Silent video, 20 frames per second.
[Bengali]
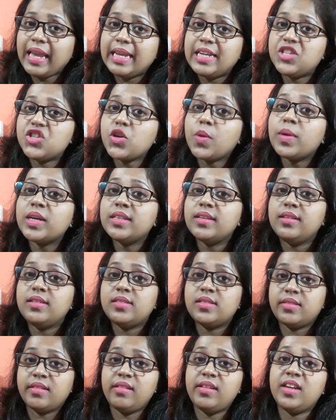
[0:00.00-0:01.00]
এটা আমাদের
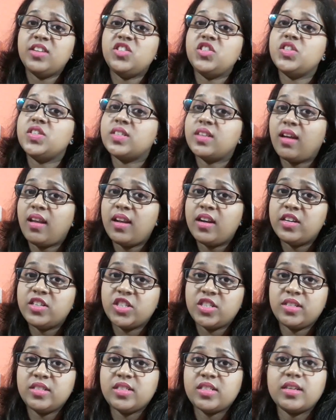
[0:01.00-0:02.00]
স্কিনের
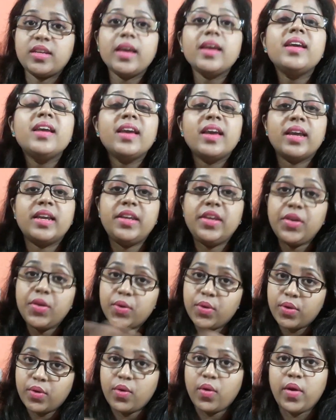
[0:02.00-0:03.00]
ডিসকালারেশনটাকে
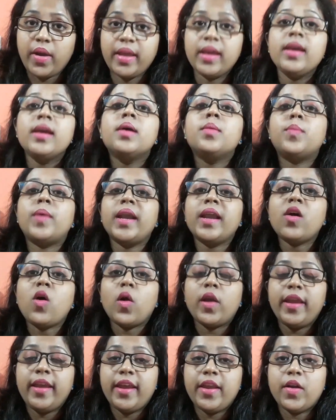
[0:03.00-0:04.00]
কিওর করে মানে
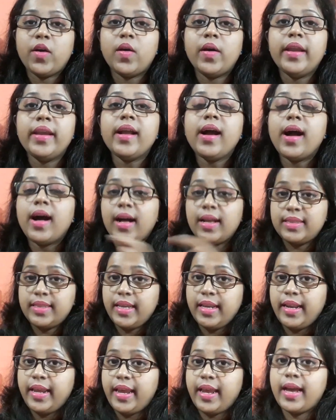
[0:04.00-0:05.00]
অনেকের হয় না
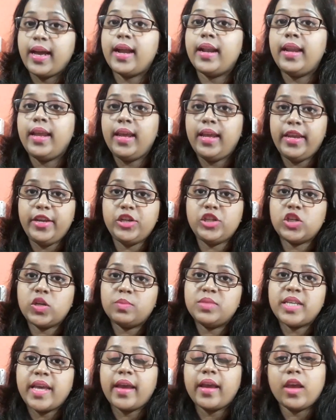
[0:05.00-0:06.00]
হাতের এখানে এইসব
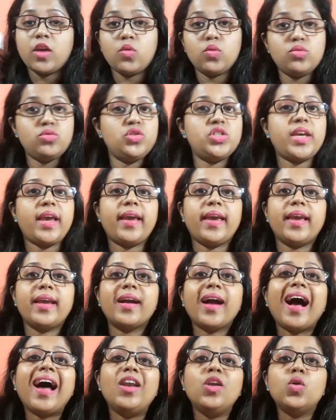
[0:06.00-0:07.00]
জায়গায় কোনো জায়গায়
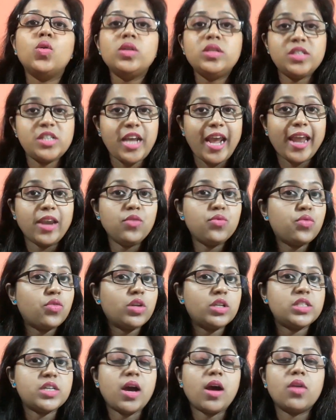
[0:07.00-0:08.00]
কালো ট্যান
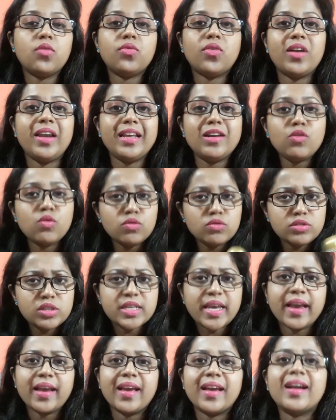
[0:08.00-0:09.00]
পড়ে যাওয়ার ফলে কোনো
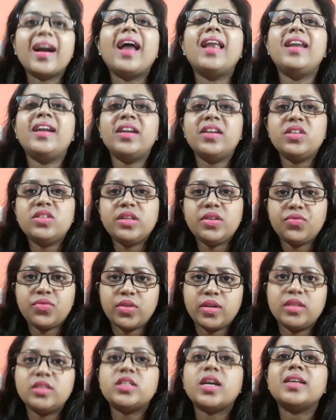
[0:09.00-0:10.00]
জায়গায় কালারের
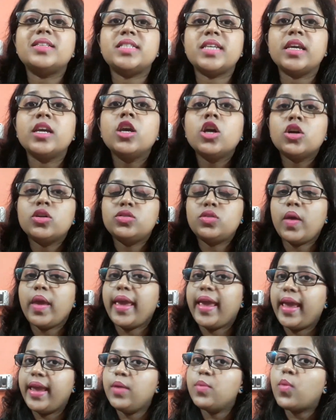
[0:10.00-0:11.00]
ডিফারেন্ট আছে তো
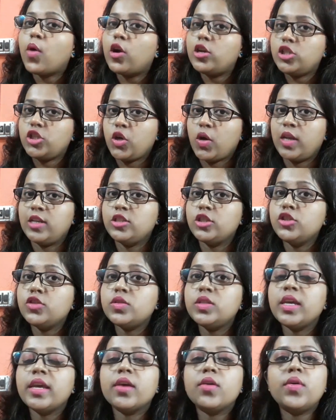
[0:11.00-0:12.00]
এই বডি অয়েলটা
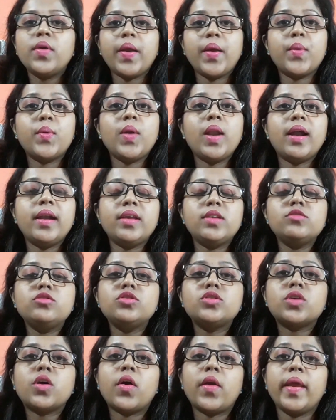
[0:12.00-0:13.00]
যদি কেউ রেগুলার ইউজ
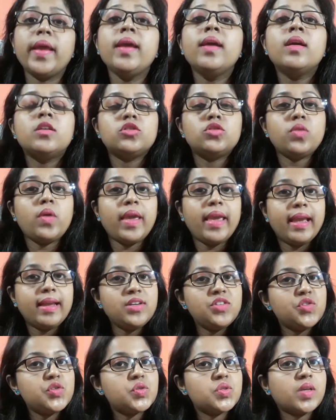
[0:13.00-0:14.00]
করে তো এই
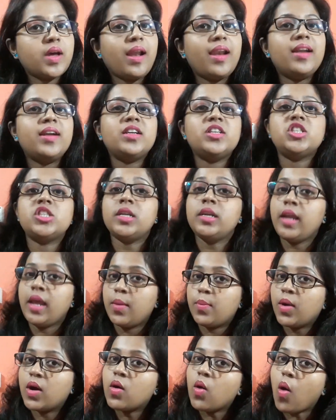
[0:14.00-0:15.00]
ডিসকালারেশন
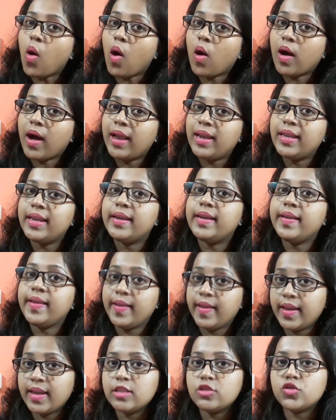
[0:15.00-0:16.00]
এবং অকালে
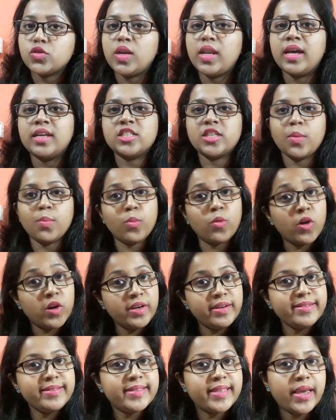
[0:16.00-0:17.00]
রিঙ্কেল চলে আসা
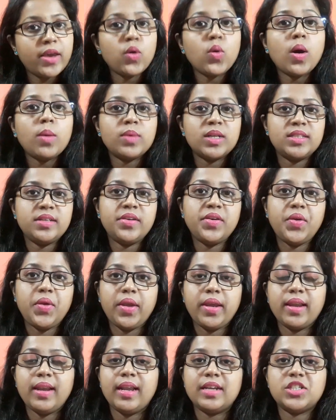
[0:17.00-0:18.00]
বডিতেও আমাদের
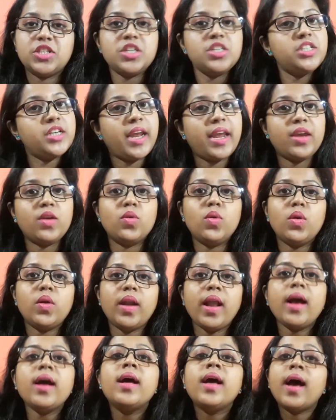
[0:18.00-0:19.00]
রিঙ্কেল আসে সেইগুলো
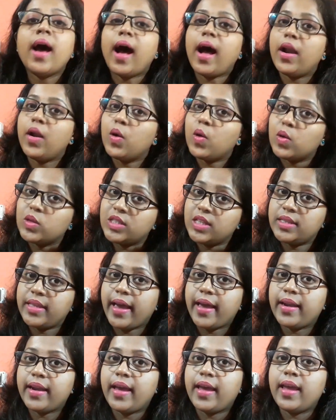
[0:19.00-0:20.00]
না আর হতে
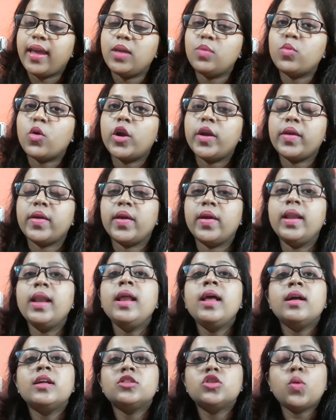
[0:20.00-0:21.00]
দেয় না এই বডি অয়েল
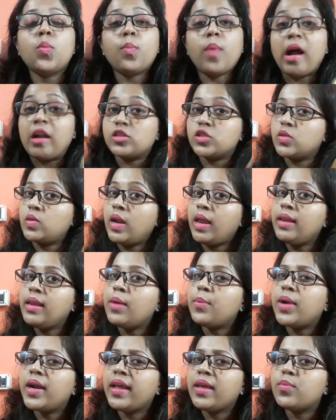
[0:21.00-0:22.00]
তো পার্সোনালি
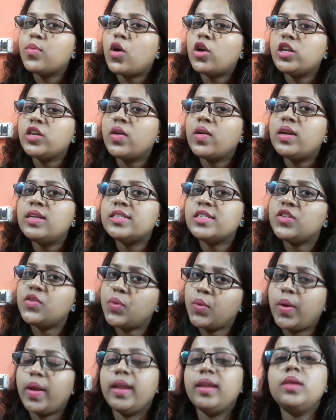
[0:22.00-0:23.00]
আমার এই বডি অয়েলটা
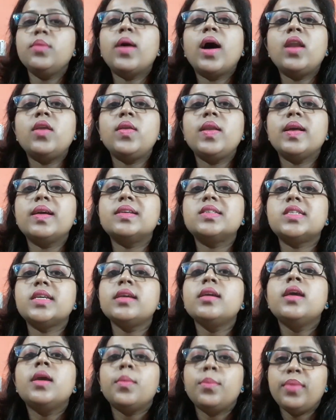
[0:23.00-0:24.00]
রিয়েলি ভালো লেগেছে
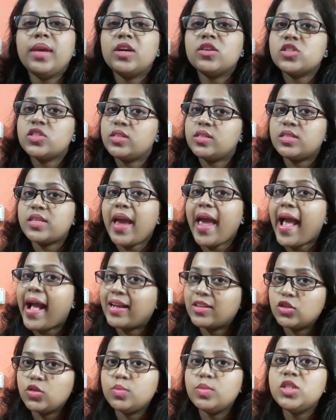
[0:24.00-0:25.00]
বিকজ এটা
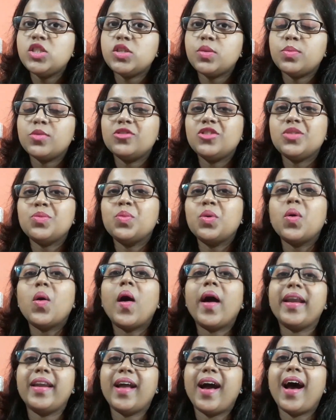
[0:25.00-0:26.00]
একদমই চিপকো চিপকো
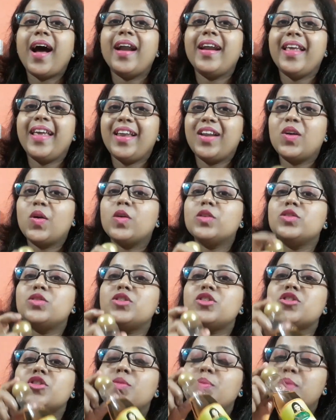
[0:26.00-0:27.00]
হয় না আর এই গন্ধটা
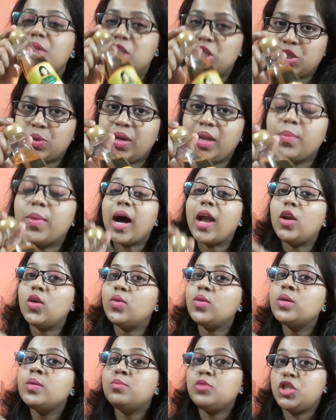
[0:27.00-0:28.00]
তো ভীষণই ভালো
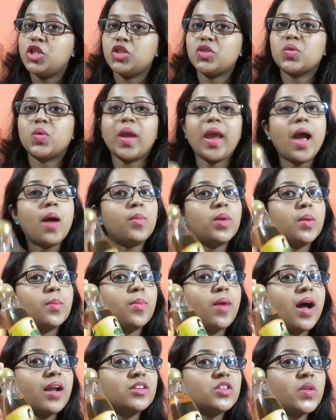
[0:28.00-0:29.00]
বিশেষ করে আমার
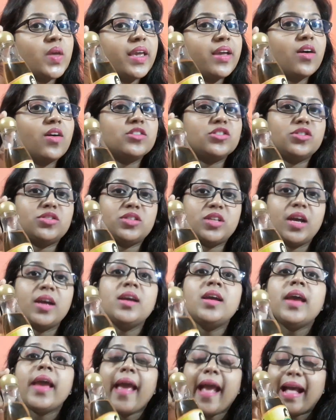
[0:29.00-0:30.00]
মার তো এই গন্ধটা
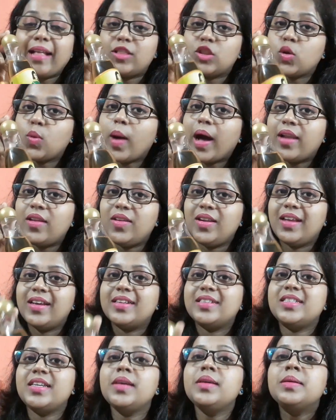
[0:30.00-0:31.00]
এত ভালো
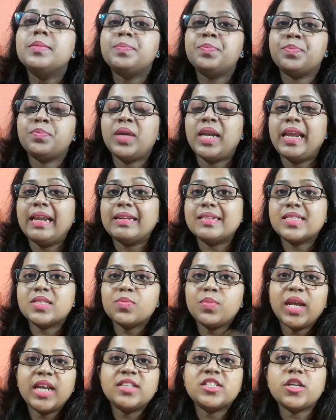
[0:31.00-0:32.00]
লেগেছে মানে
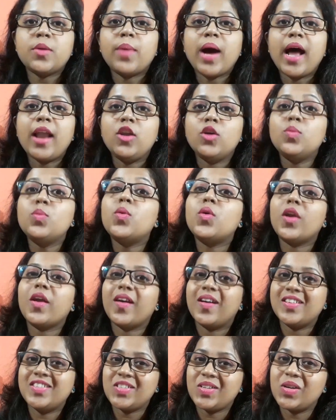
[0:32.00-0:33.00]
স্মেলটা ভালো মনে
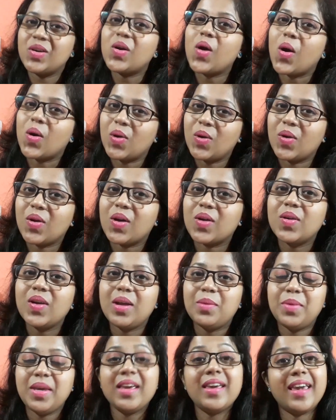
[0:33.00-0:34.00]
হয় যেন কখনো কখনো
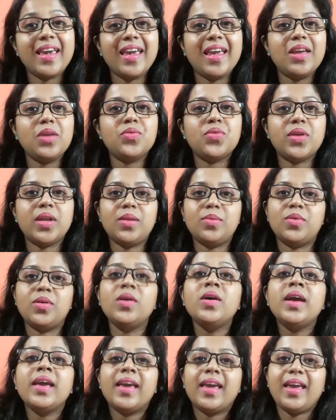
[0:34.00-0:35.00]
আমি খেয়েই ফেলবো
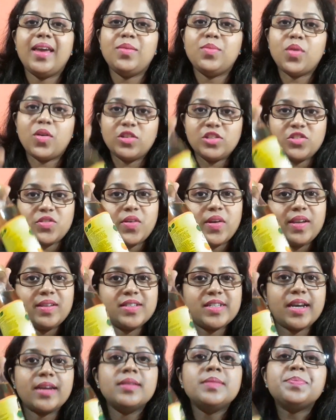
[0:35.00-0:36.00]
এই বডি অয়েলটা